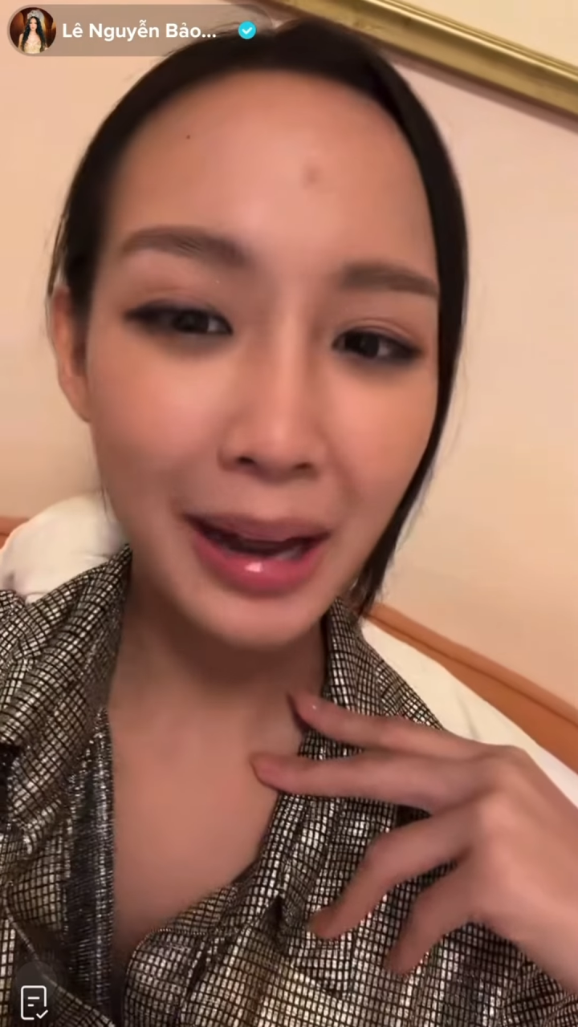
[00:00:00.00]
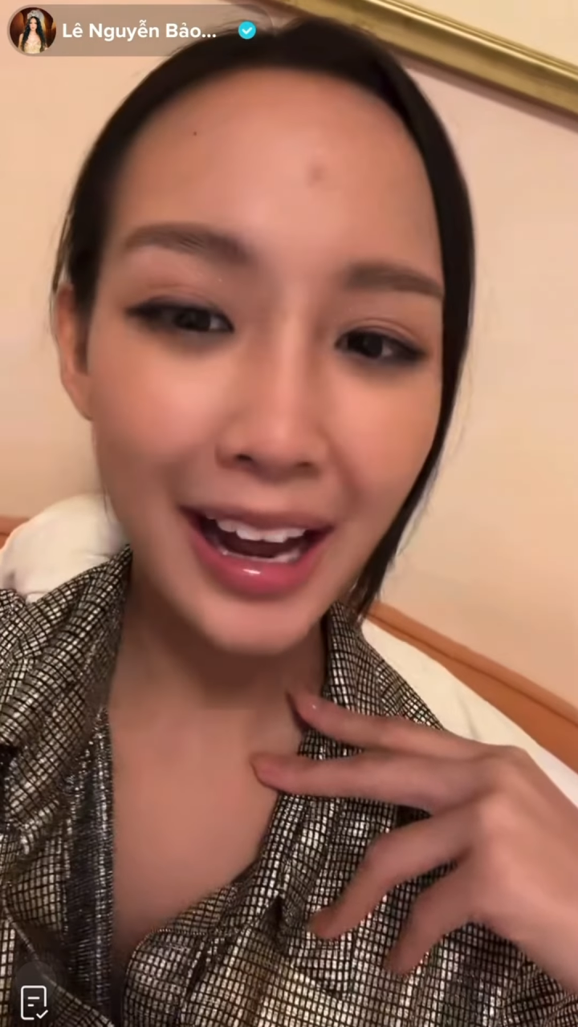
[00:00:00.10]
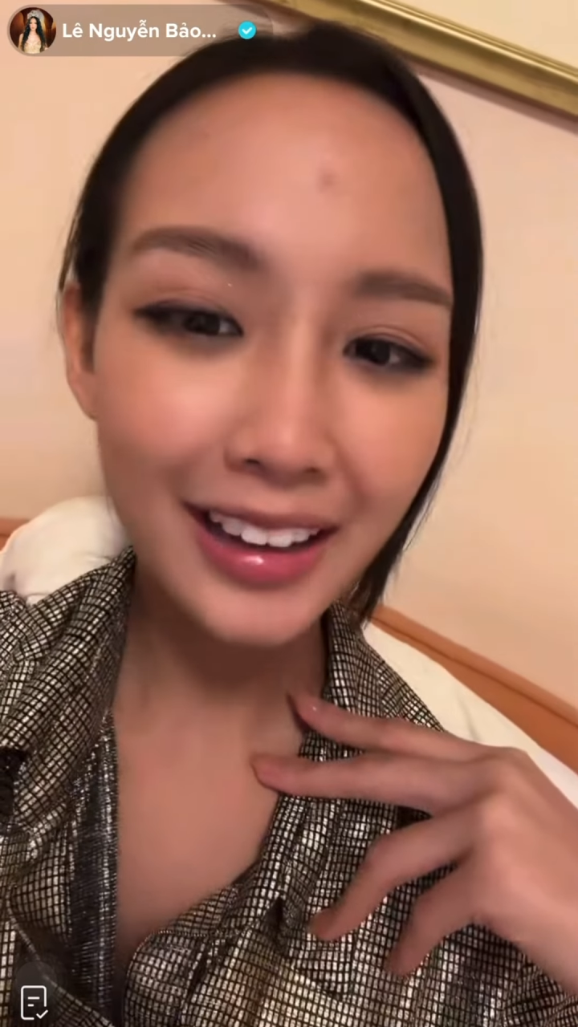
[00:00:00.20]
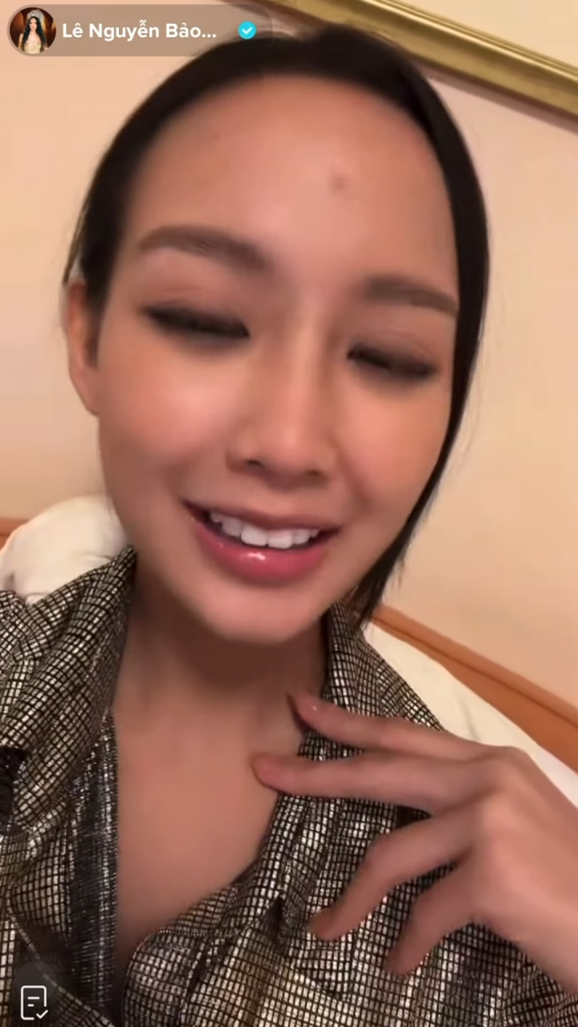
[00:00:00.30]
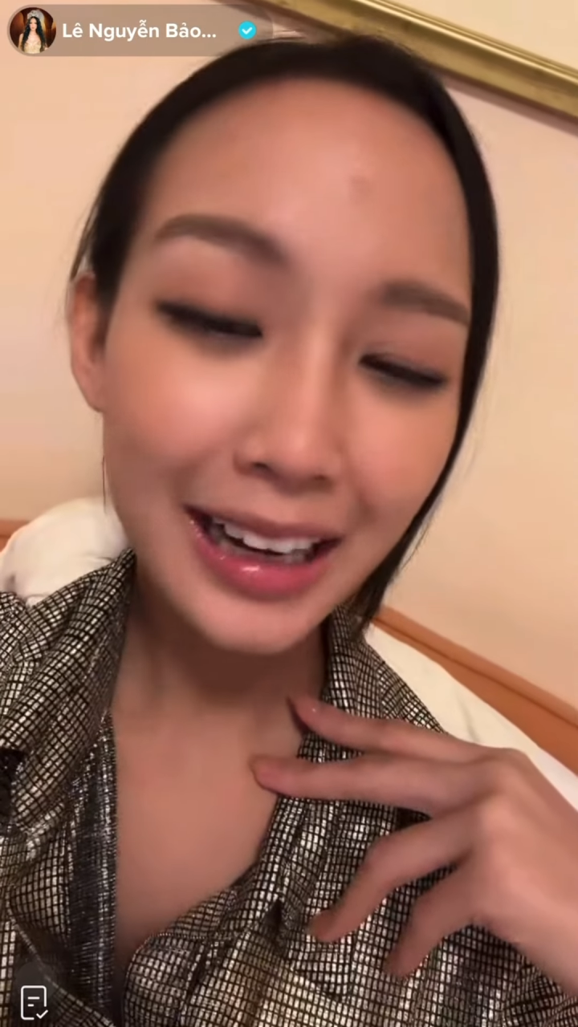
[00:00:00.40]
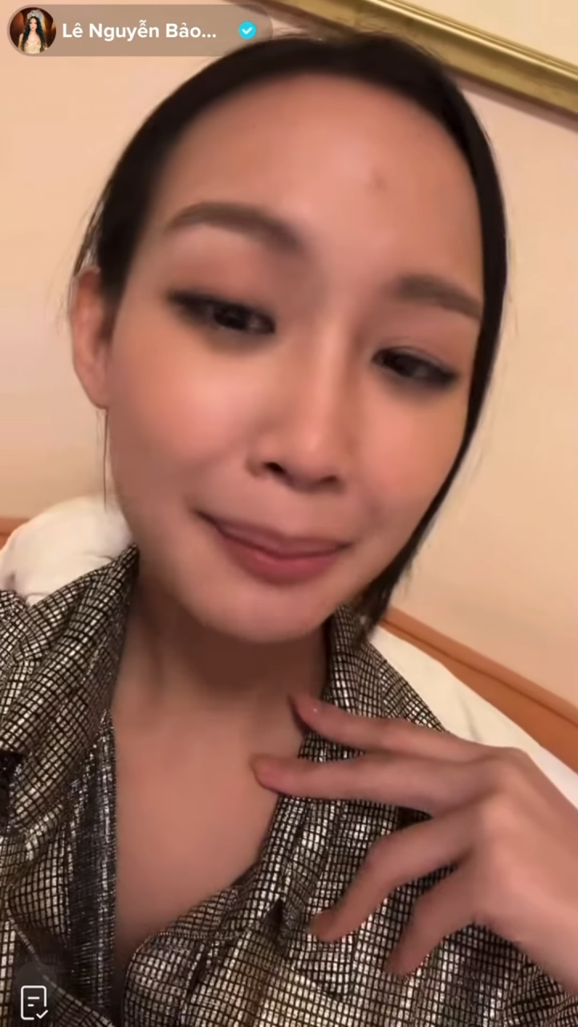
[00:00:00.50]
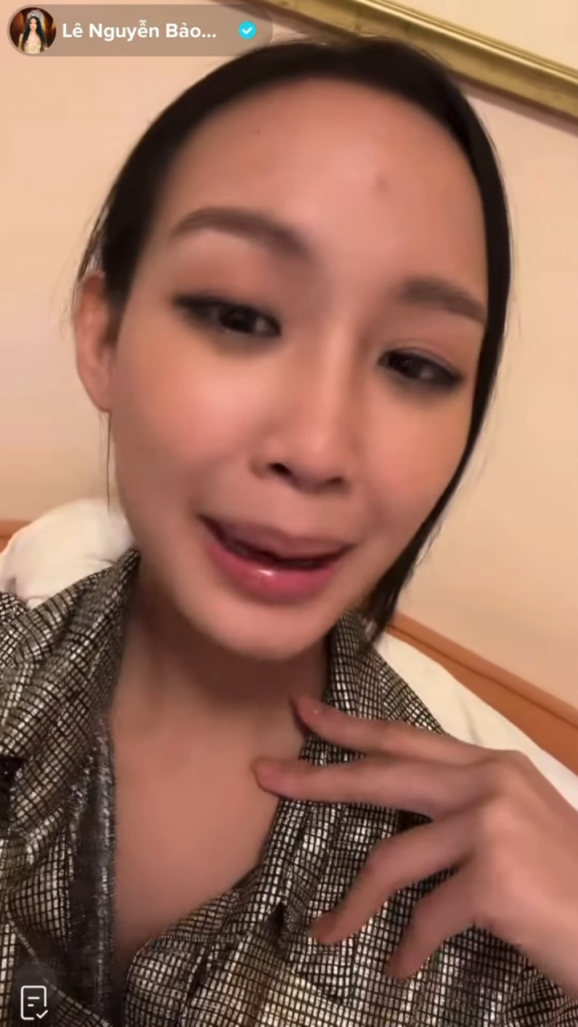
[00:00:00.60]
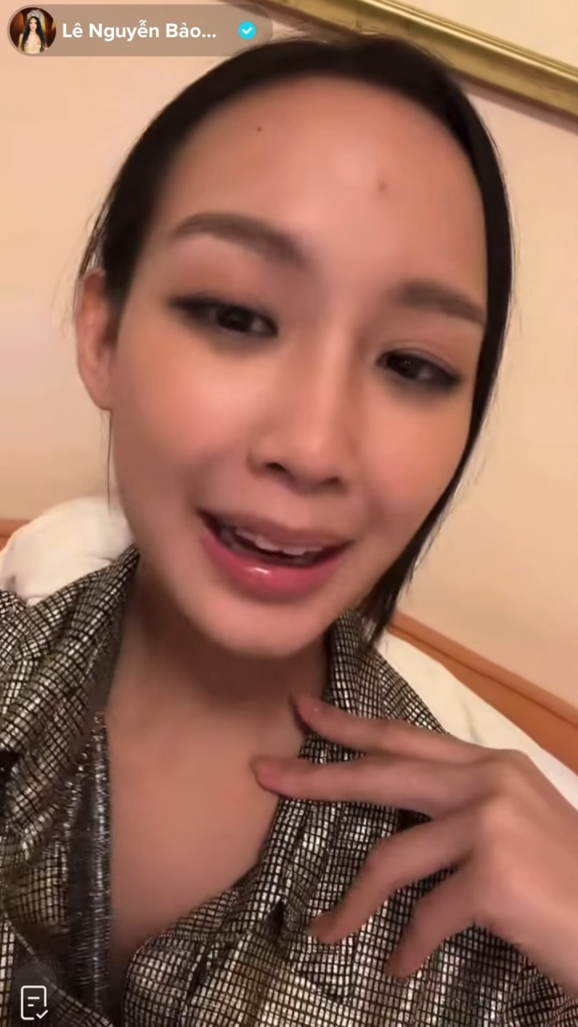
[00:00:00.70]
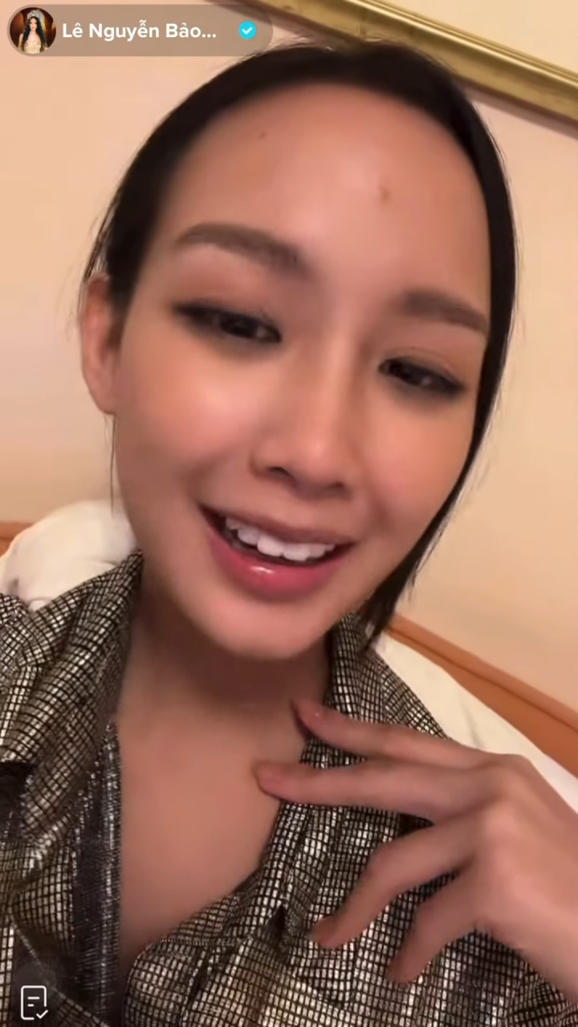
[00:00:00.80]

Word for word: mà ai có thắc mắc